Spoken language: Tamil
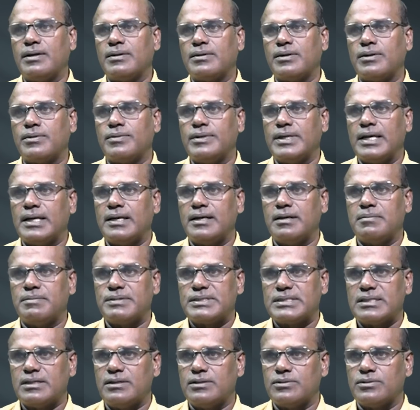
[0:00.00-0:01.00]
இருக்கக்கூடிய ரெண்டு
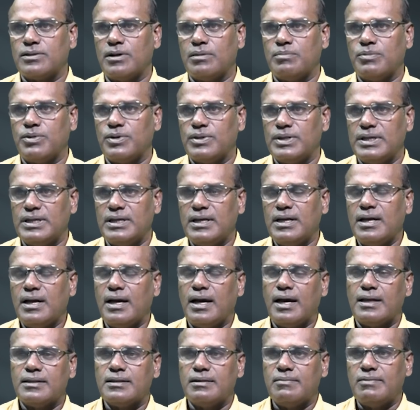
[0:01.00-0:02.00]
பர்சன்ட்னு சொல்லும்போது
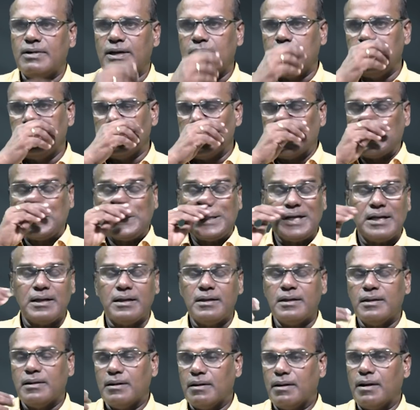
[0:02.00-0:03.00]
அந்த வேல்யூ அந்த
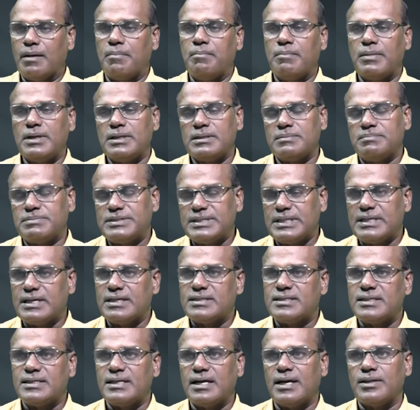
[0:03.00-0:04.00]
சிறுக
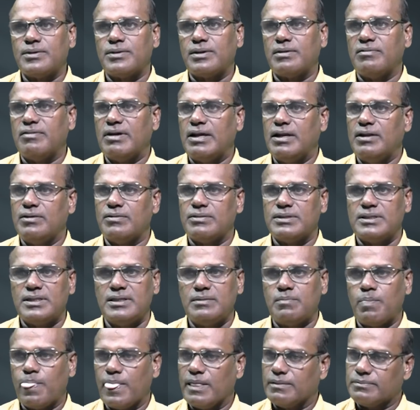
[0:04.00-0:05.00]
சிறுக அதோடய வேல்யூ வந்து
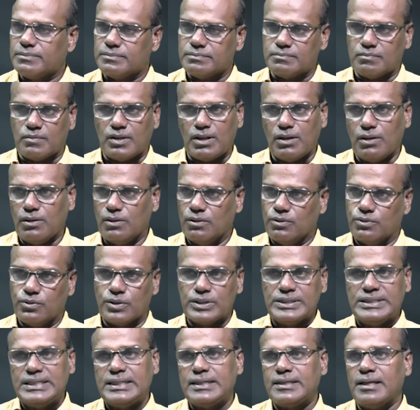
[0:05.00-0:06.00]

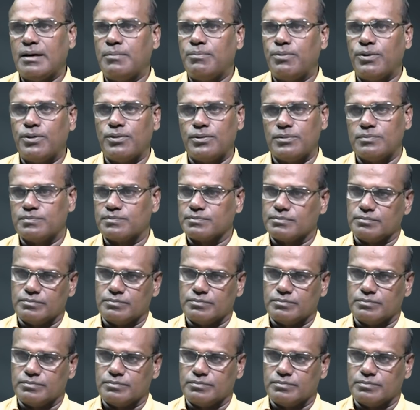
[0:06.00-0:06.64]
குறைஞ்சிக்கிட்டு தான் போகும்